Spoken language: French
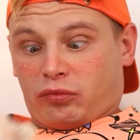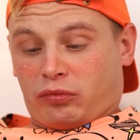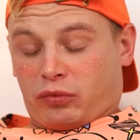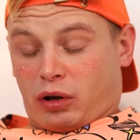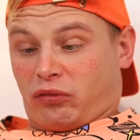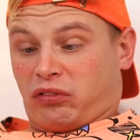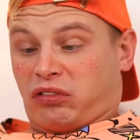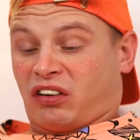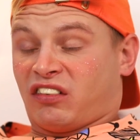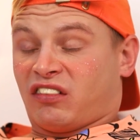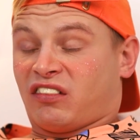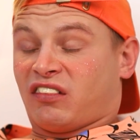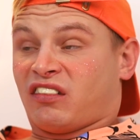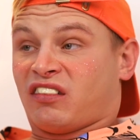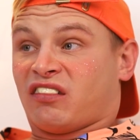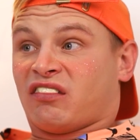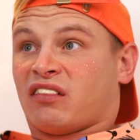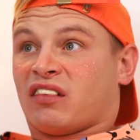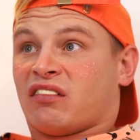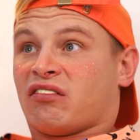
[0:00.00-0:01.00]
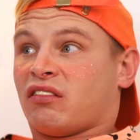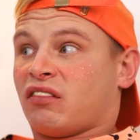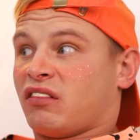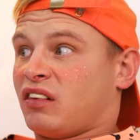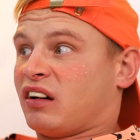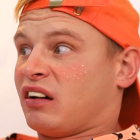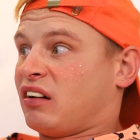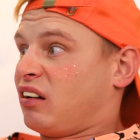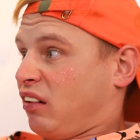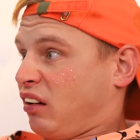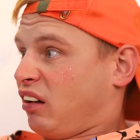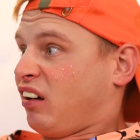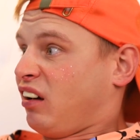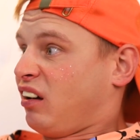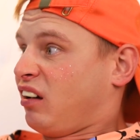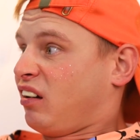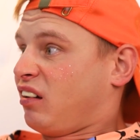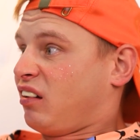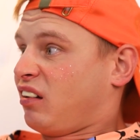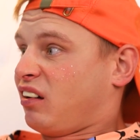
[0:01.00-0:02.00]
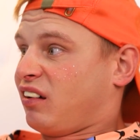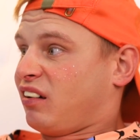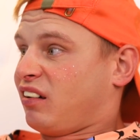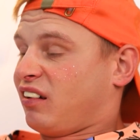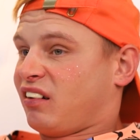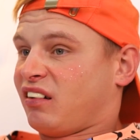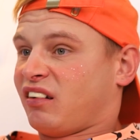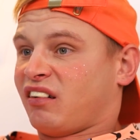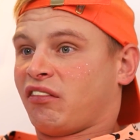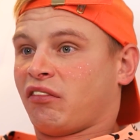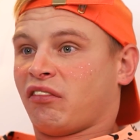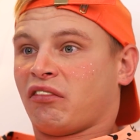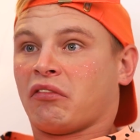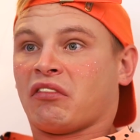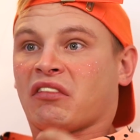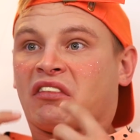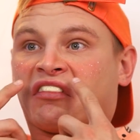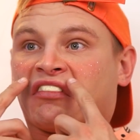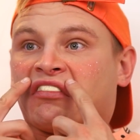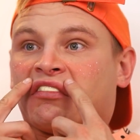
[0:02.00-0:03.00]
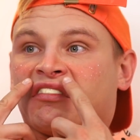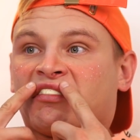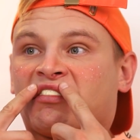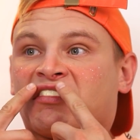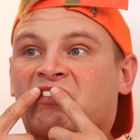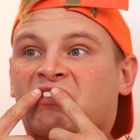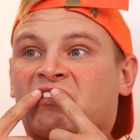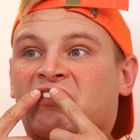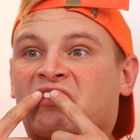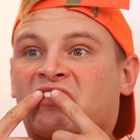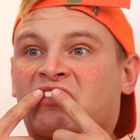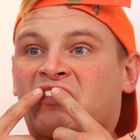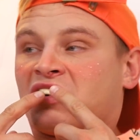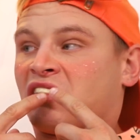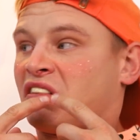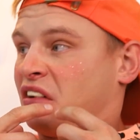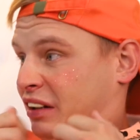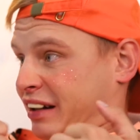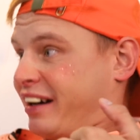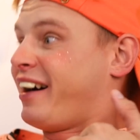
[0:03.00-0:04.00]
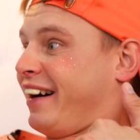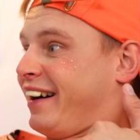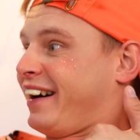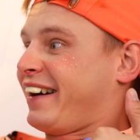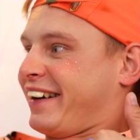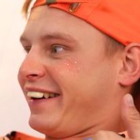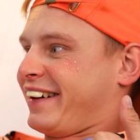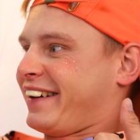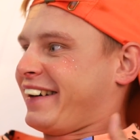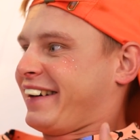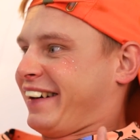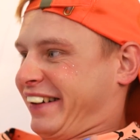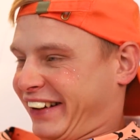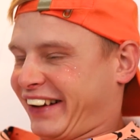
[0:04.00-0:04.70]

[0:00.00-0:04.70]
basta T'es la meilleure dentiste hmm. du monde C'était rapide et pas douloureux du tout